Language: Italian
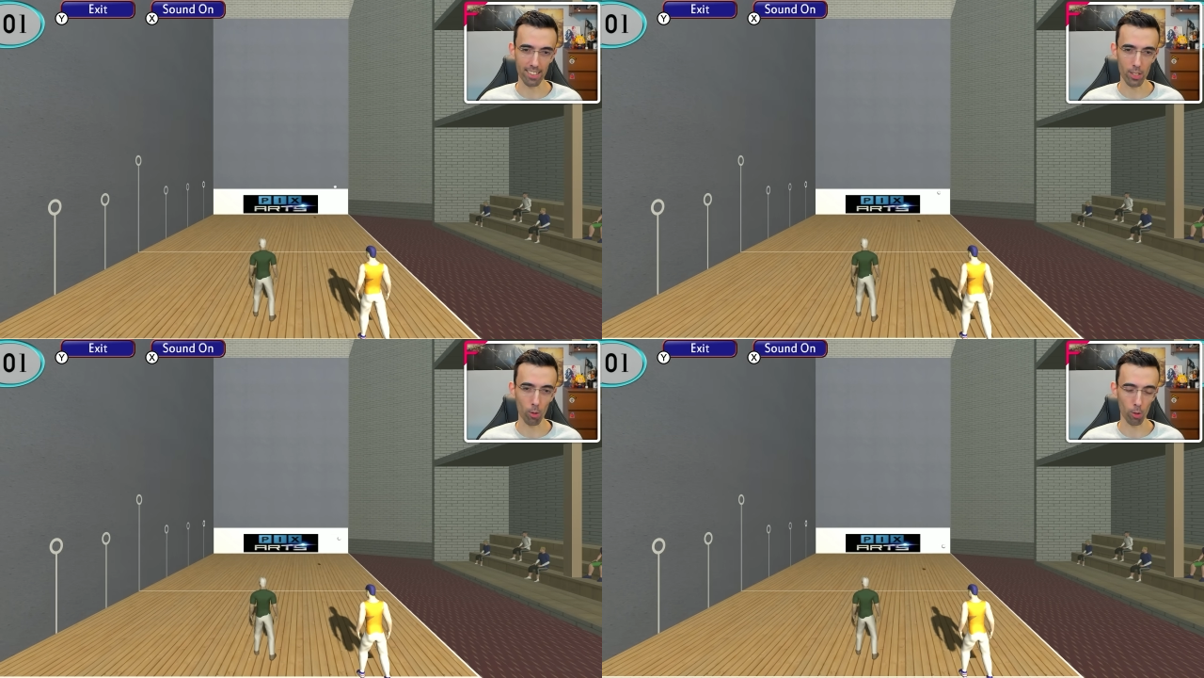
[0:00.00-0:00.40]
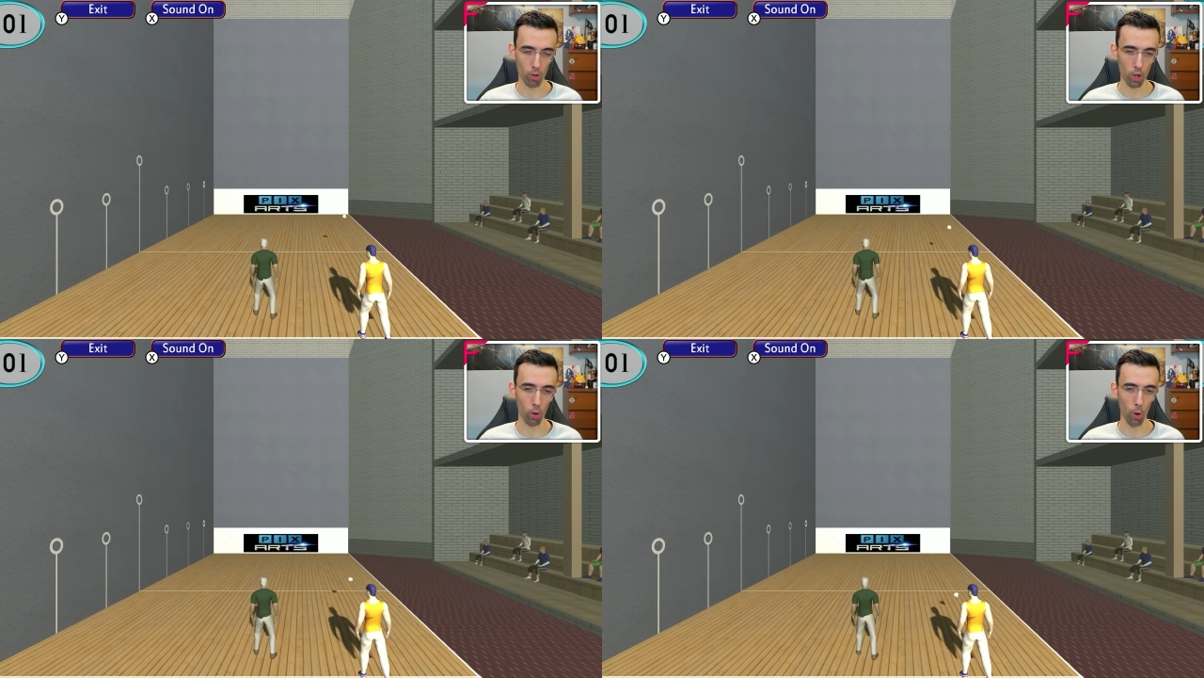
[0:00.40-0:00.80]
Io questo
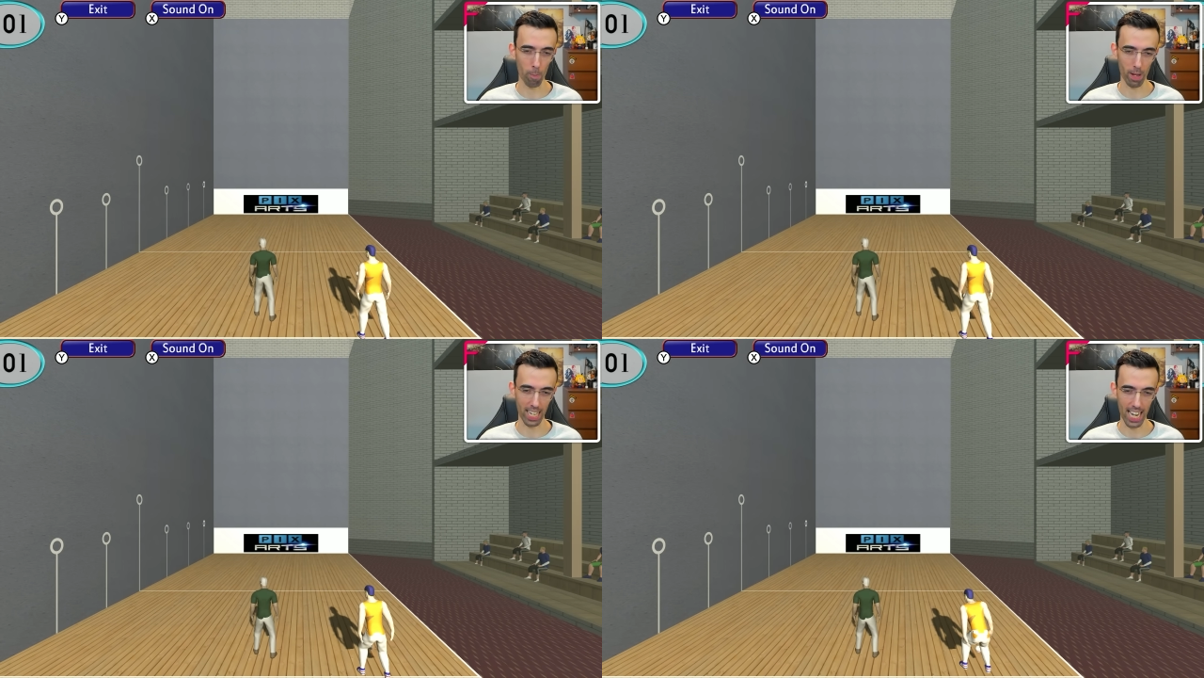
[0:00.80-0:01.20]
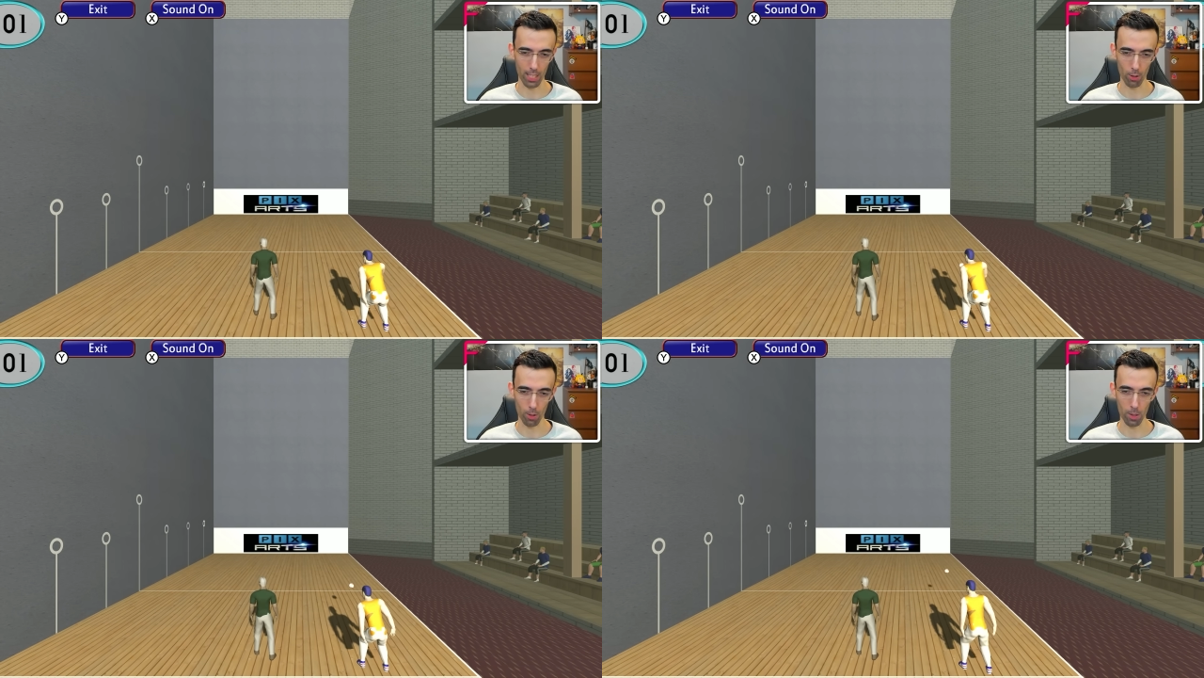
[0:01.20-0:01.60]
gioco l'ho
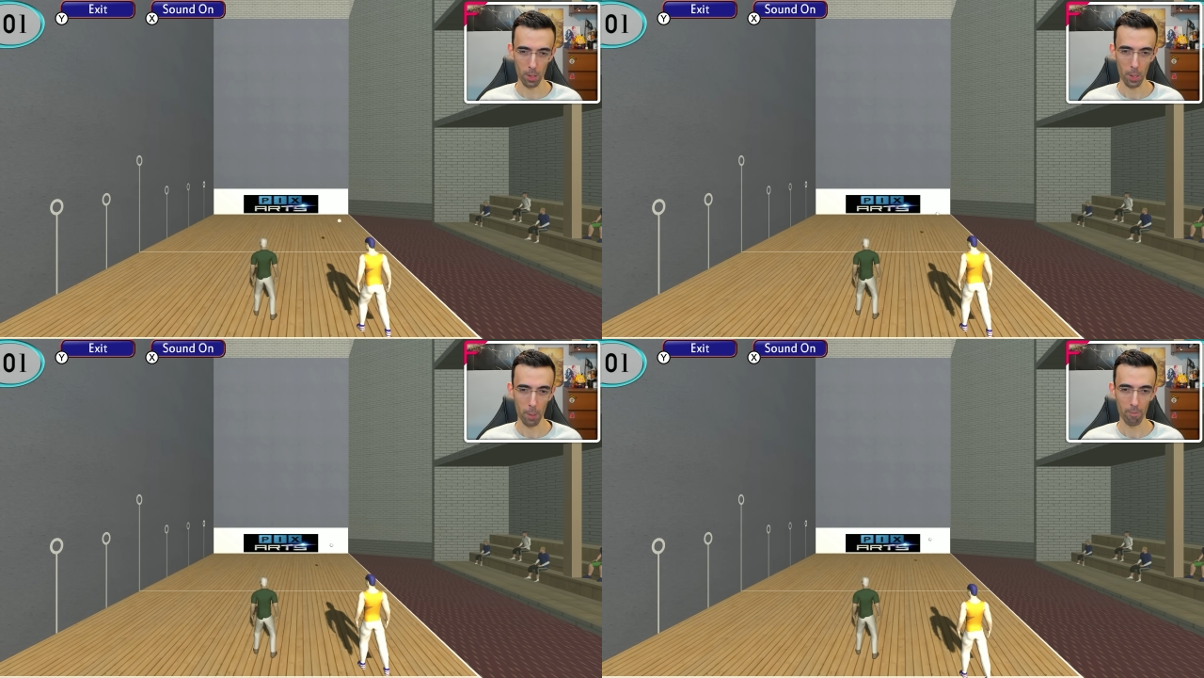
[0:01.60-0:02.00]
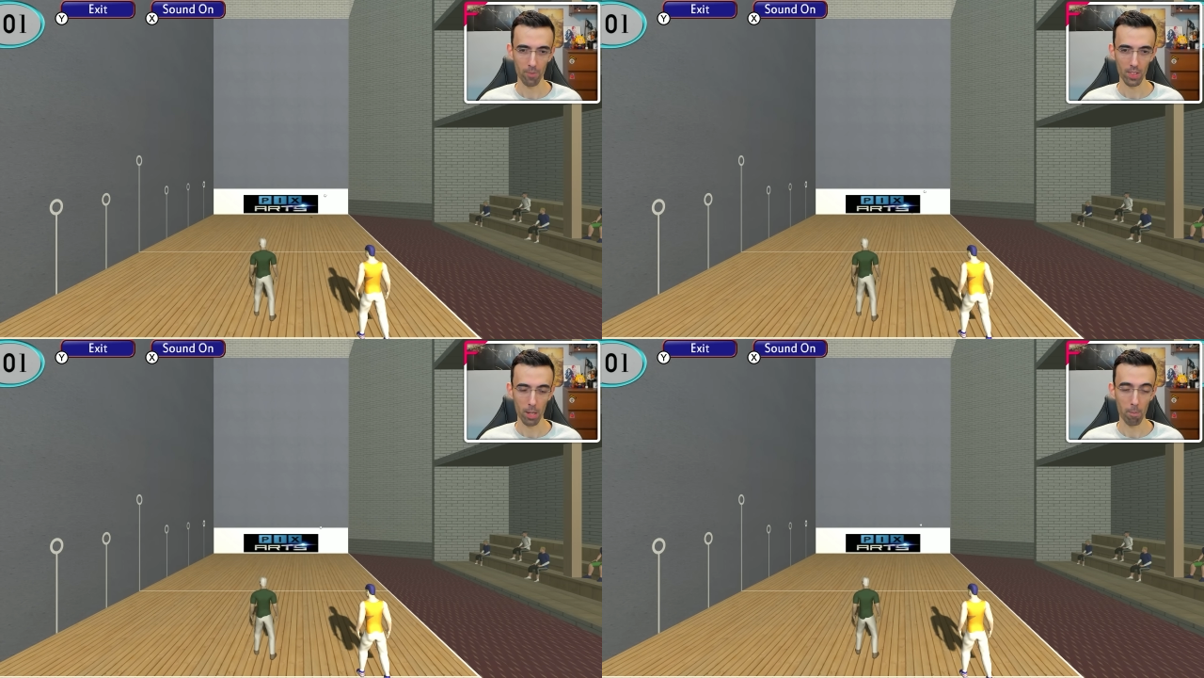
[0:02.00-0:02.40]
pagato,
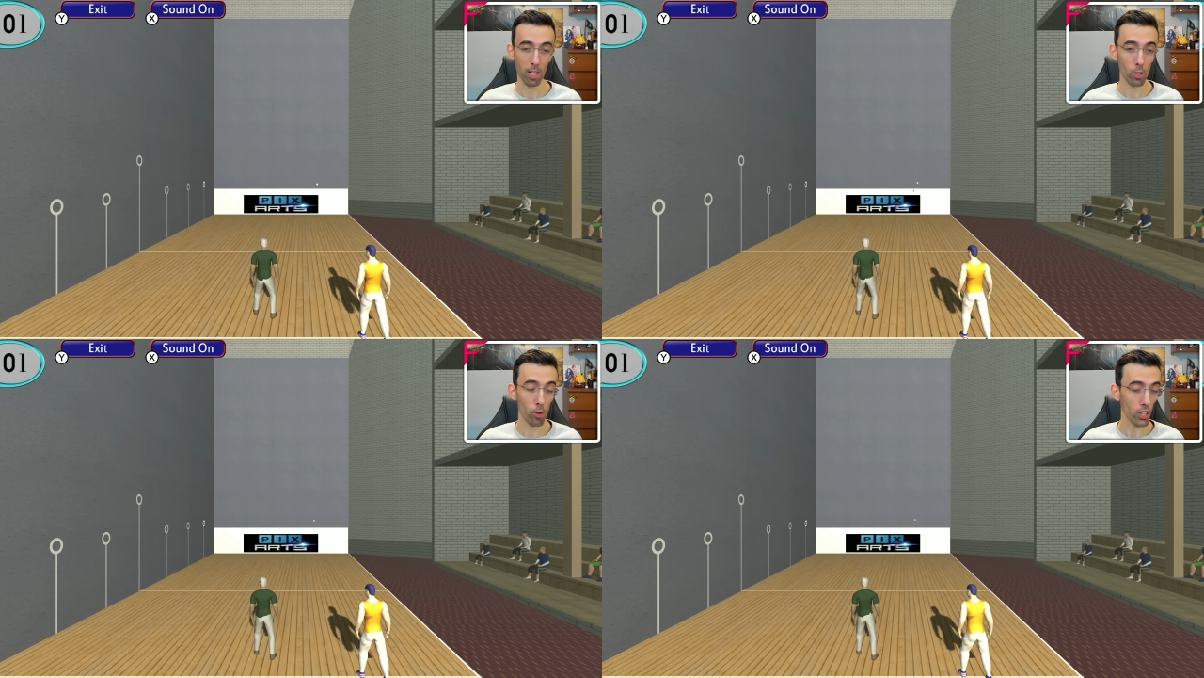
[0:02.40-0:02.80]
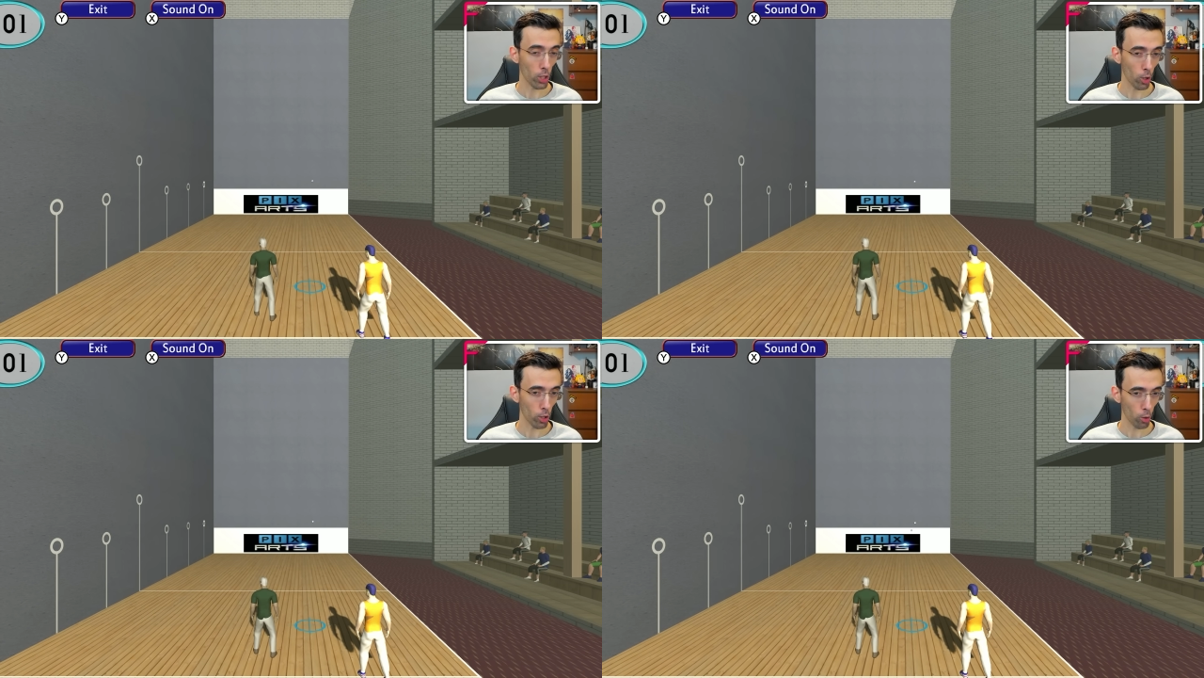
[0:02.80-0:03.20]
ma non
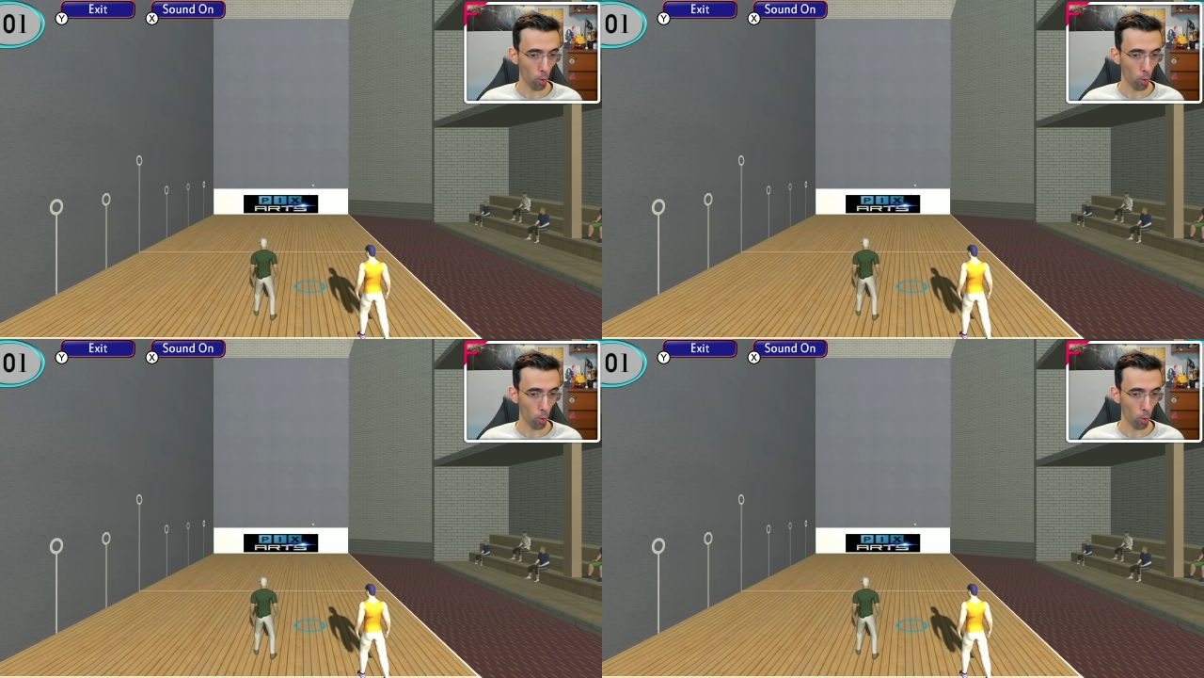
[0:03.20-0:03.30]
ricordo